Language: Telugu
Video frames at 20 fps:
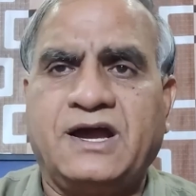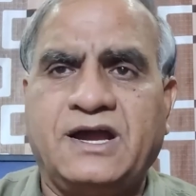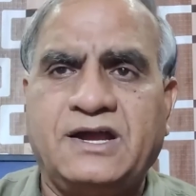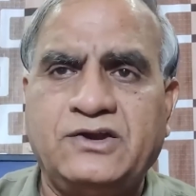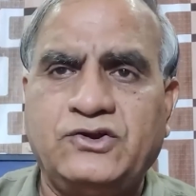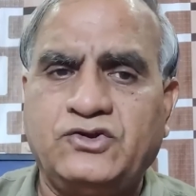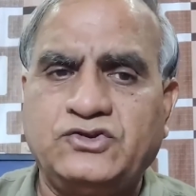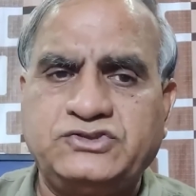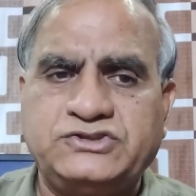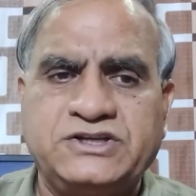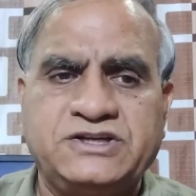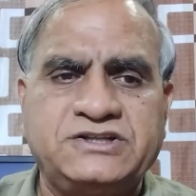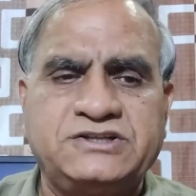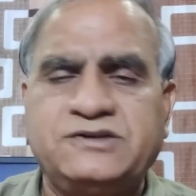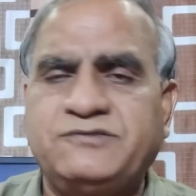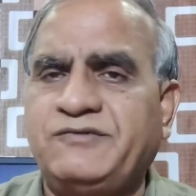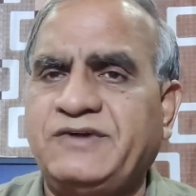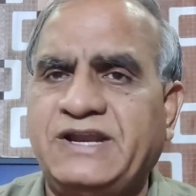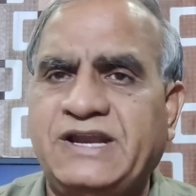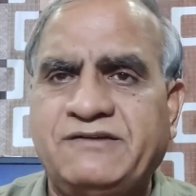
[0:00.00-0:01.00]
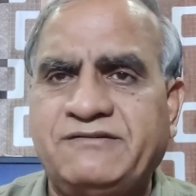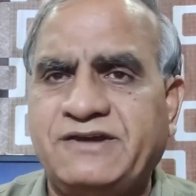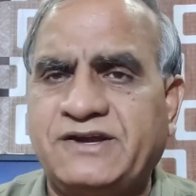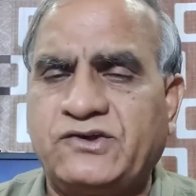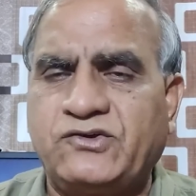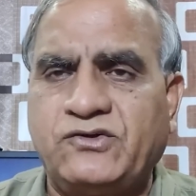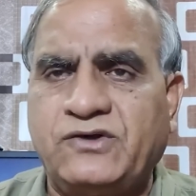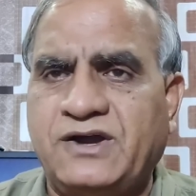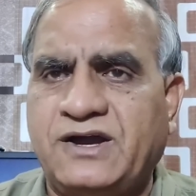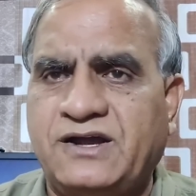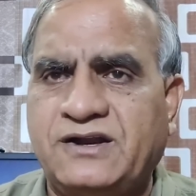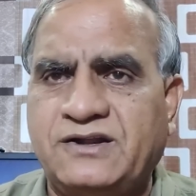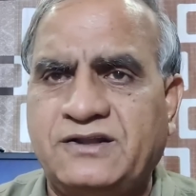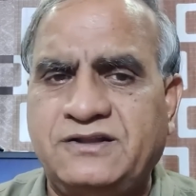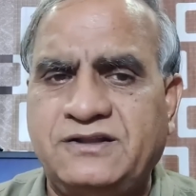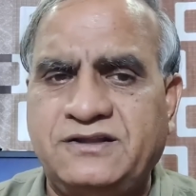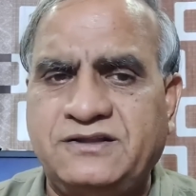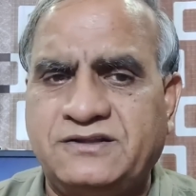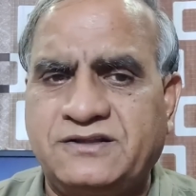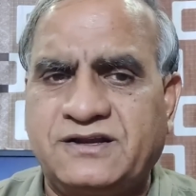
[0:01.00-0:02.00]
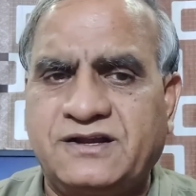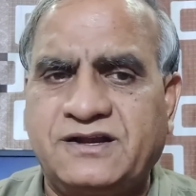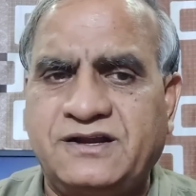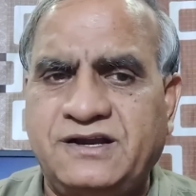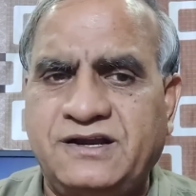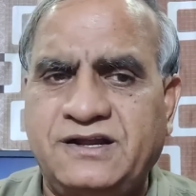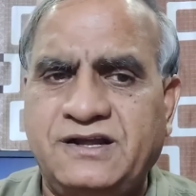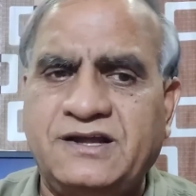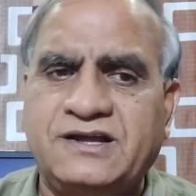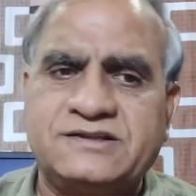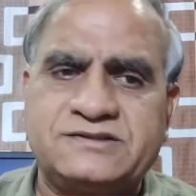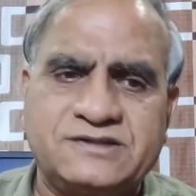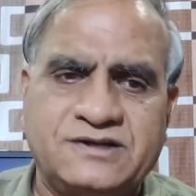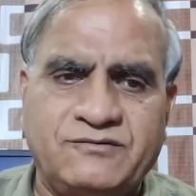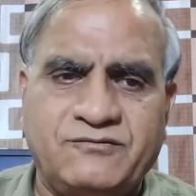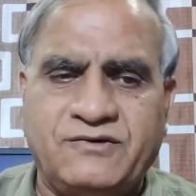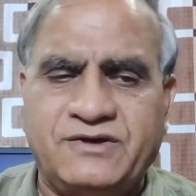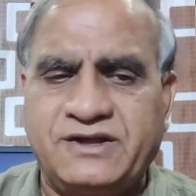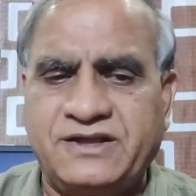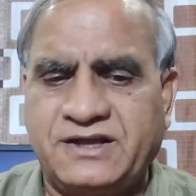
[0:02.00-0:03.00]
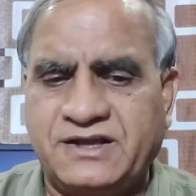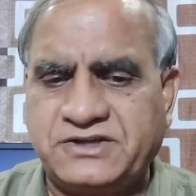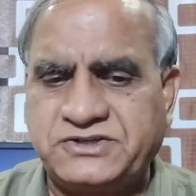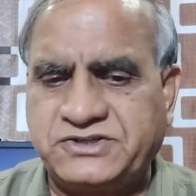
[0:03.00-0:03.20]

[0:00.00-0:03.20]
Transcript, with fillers: ఆయన వచ్చేసి మీరేం ఎక్కువగా ఆనందించకండి అసలు మా